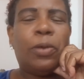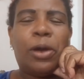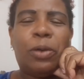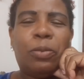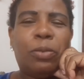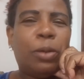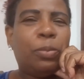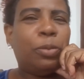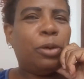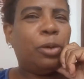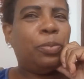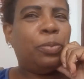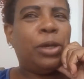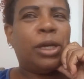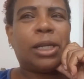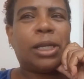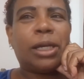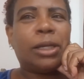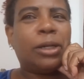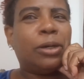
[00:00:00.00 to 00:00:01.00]
é uma
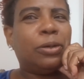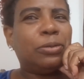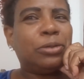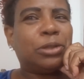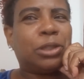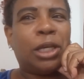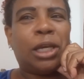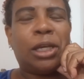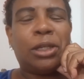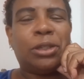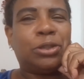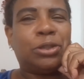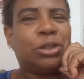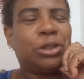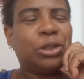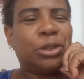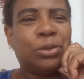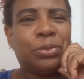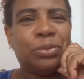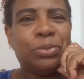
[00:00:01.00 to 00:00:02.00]
bobeira não,
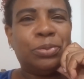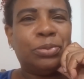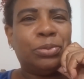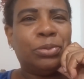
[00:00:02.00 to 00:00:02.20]
gente.